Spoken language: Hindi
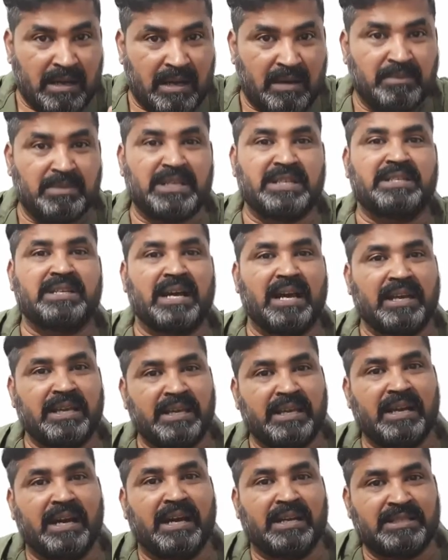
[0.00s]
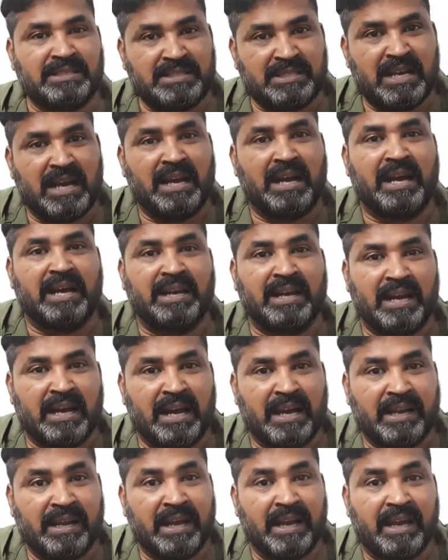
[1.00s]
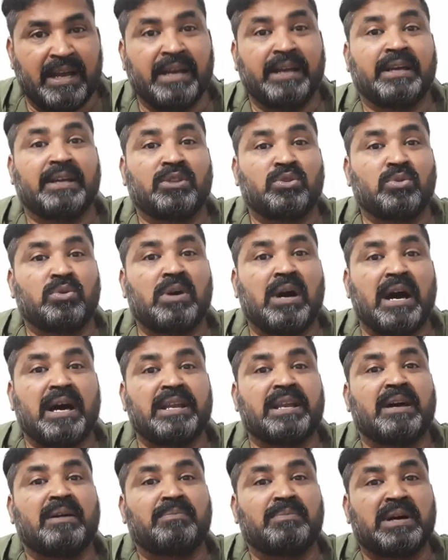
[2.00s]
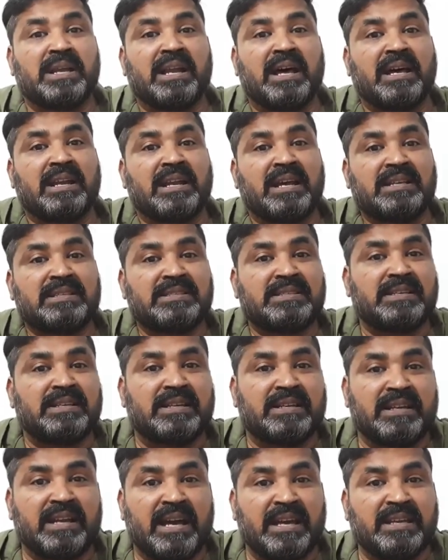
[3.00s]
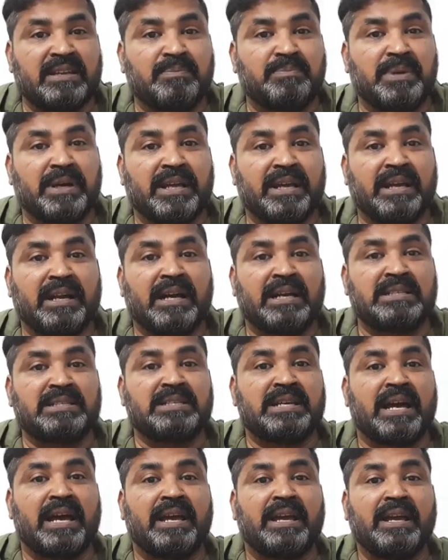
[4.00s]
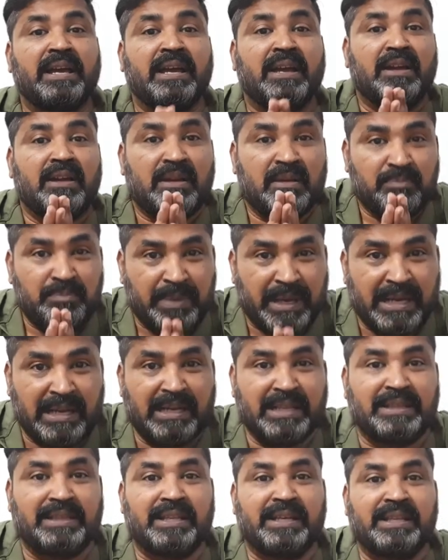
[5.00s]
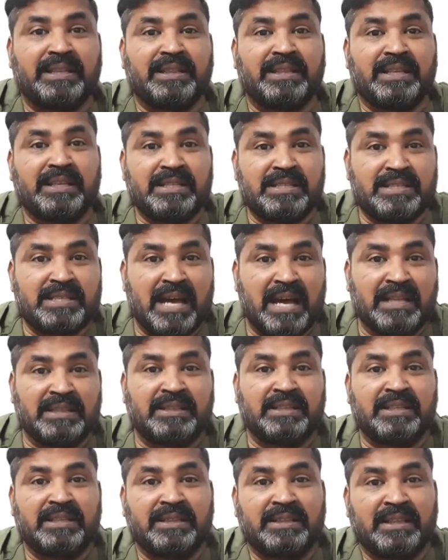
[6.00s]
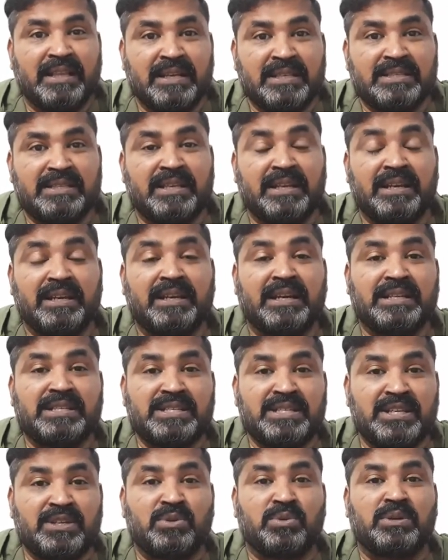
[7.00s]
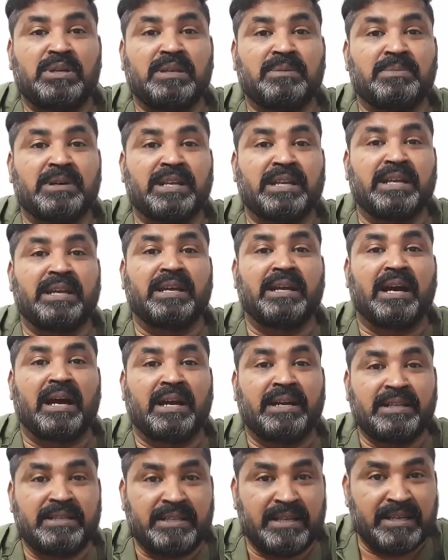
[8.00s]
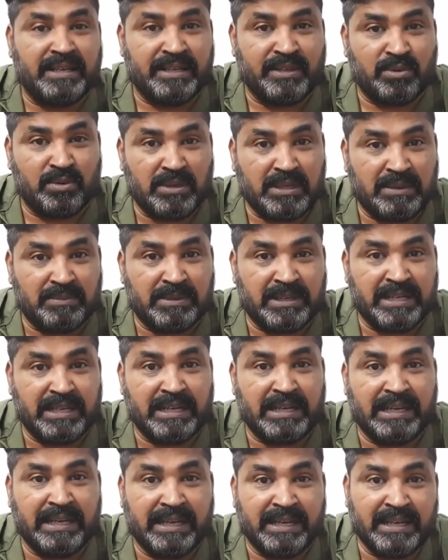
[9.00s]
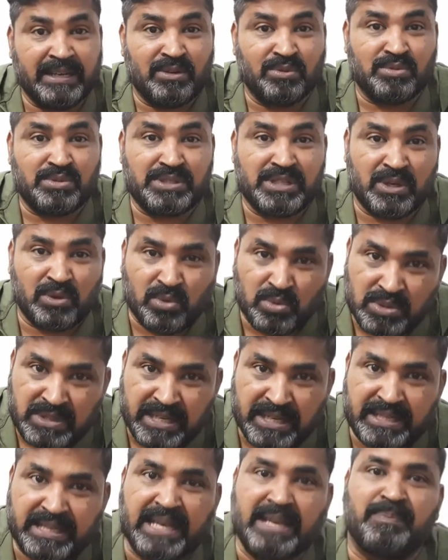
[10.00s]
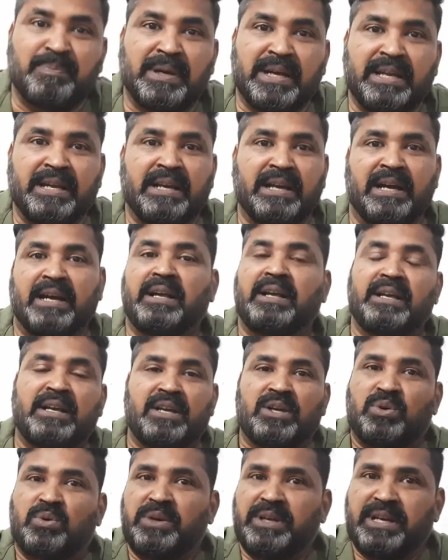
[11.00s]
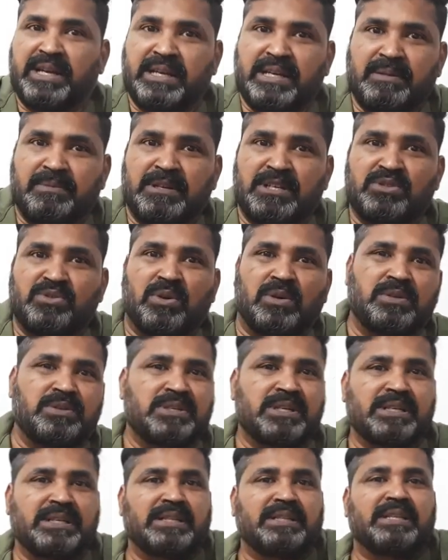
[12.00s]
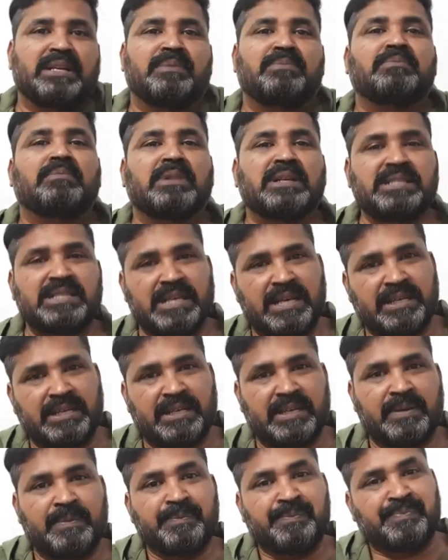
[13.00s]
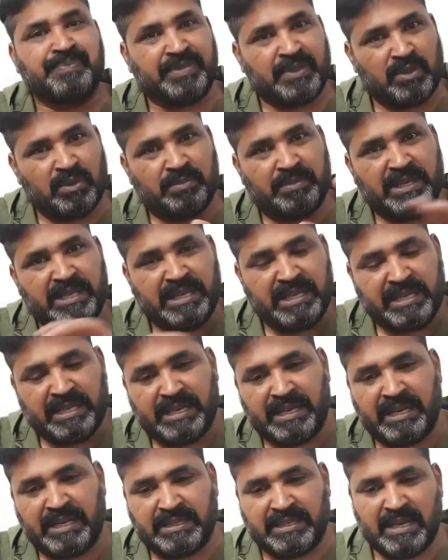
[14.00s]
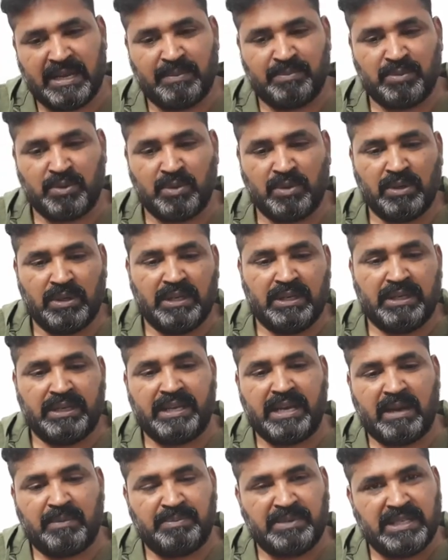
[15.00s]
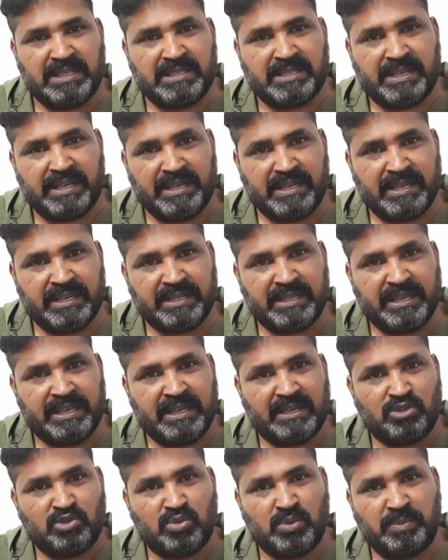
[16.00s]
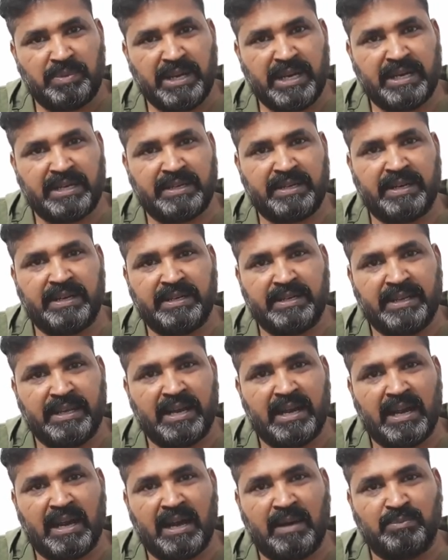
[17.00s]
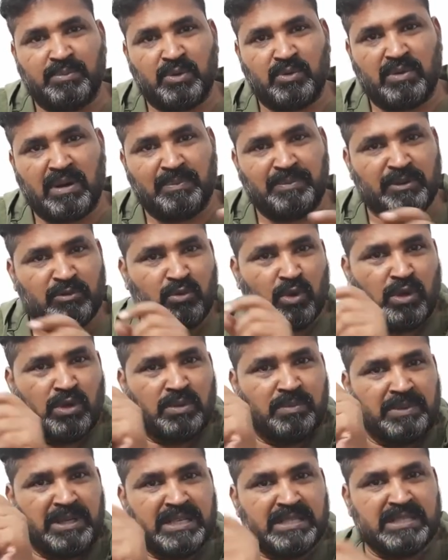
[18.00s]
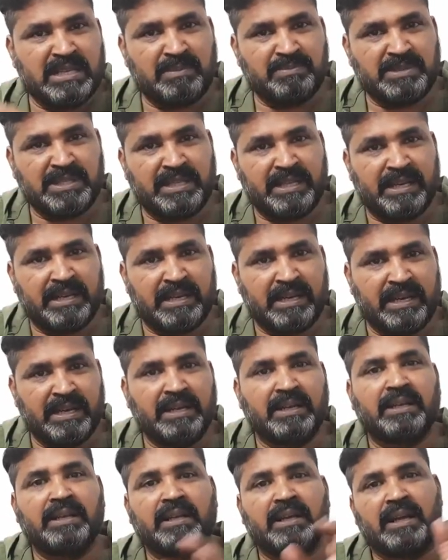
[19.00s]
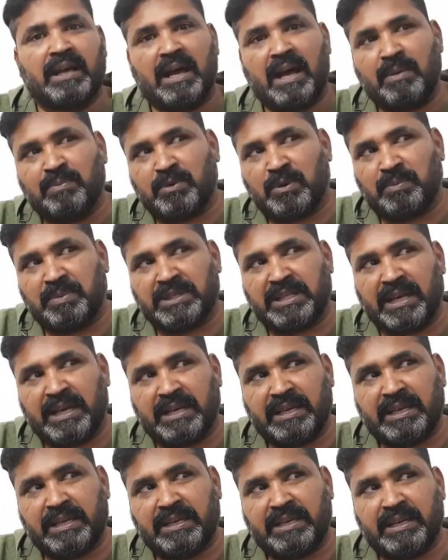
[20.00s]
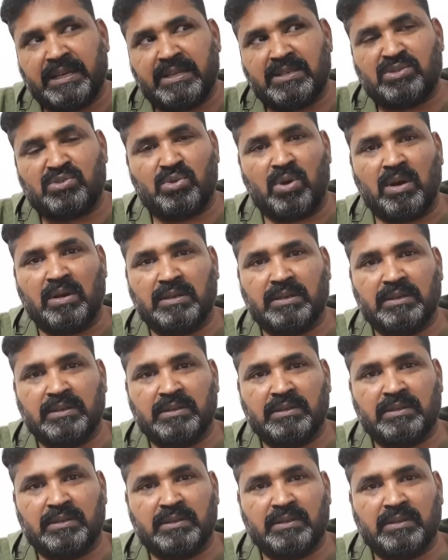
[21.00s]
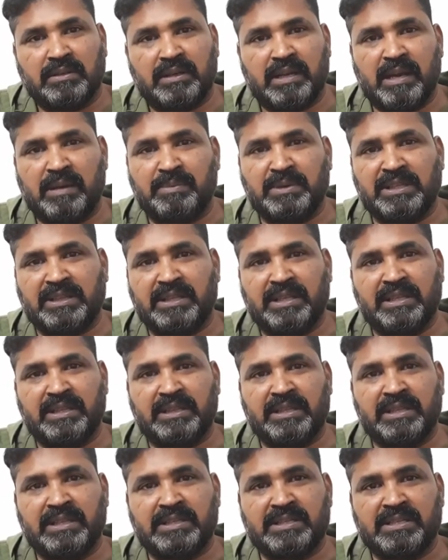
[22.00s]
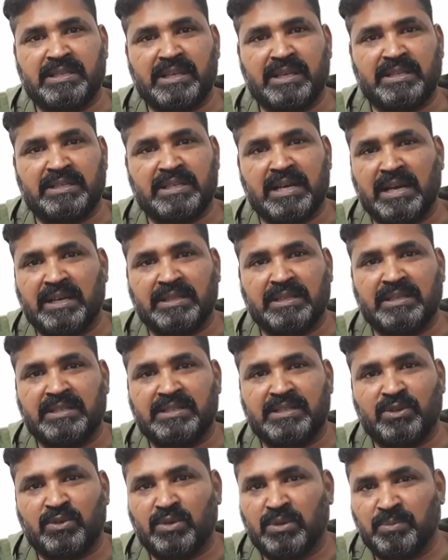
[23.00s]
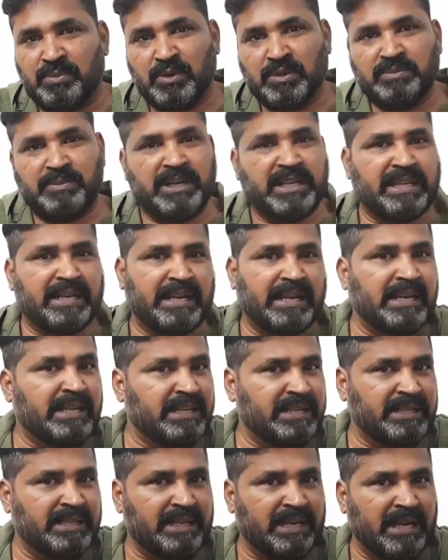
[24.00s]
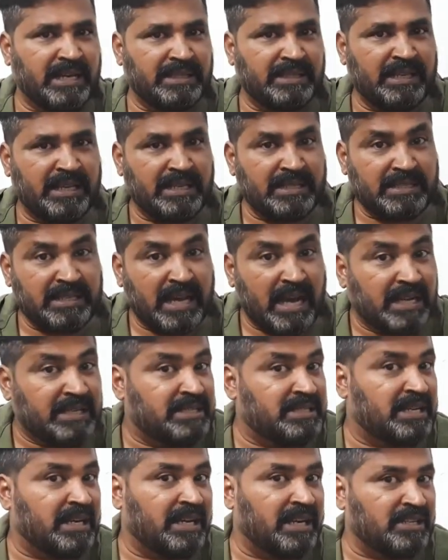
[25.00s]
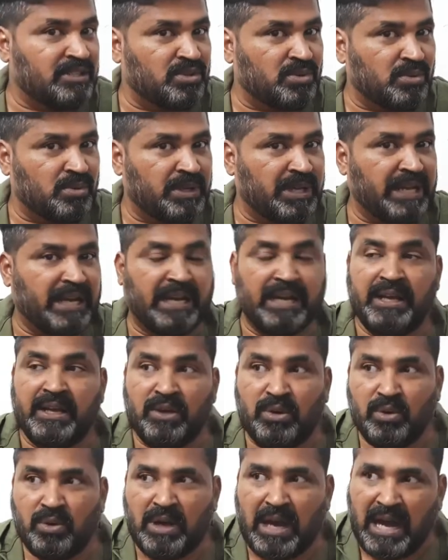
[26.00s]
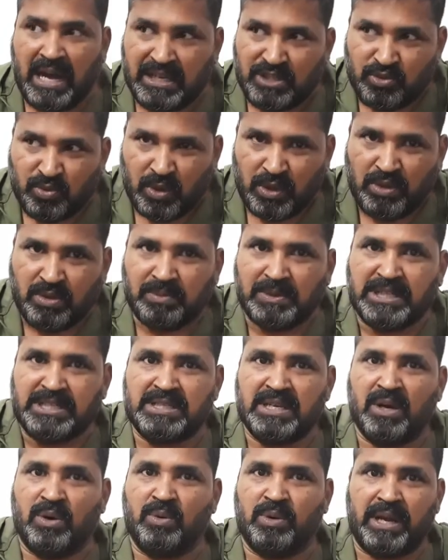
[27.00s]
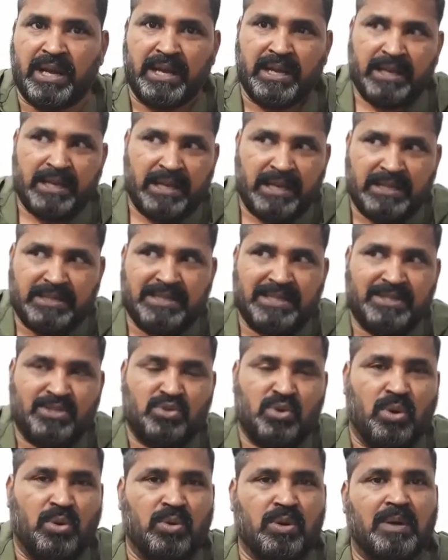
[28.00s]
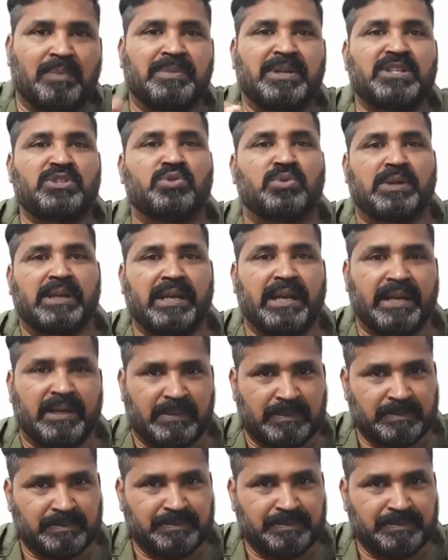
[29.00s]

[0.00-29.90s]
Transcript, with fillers: हमेशा ही अच्छा खाना खाना है तो खाना बनाना सीखना ही पड़ेगा चाहे पहले तीन दिन सात दिन दस दिन कच्ची रोटी बने आड़ी टेढ़ी रोटी बने लेकिन उससे गुजरना ही पड़ेगा कोई रेडीमेड सॉल्यूशन की तरफ मत जाइए तो मैं ये कह रहा था आपको कि आपने स्क्रीनर देखा सुबह एक ट्रेड किया आपको वहां पे वॉल्यूम के हिसाब से देख लिया आपको पता है कि ये स्टॉक ने अभी तीन दिन से चार दिन से कोई बहुत बड़ी रैली नहीं दिखा दी है इसने आज चलना शुरू किया है और आज वॉल्यूम अच्छा हो रहा है ऐसे स्टॉक को हमने चुन लिया